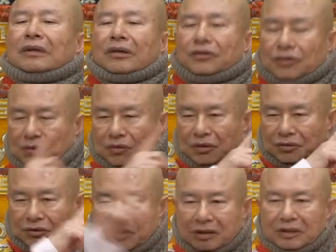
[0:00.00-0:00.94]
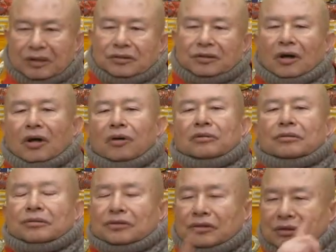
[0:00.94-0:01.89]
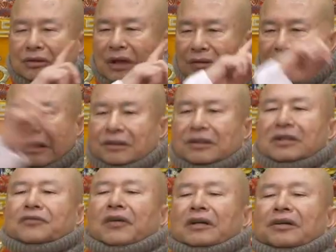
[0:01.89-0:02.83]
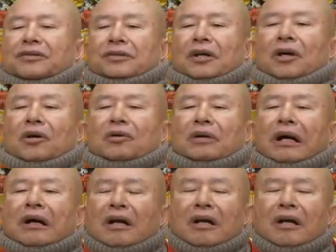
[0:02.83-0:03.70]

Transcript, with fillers: 师尊去的时候，去到那个地方的时候啊，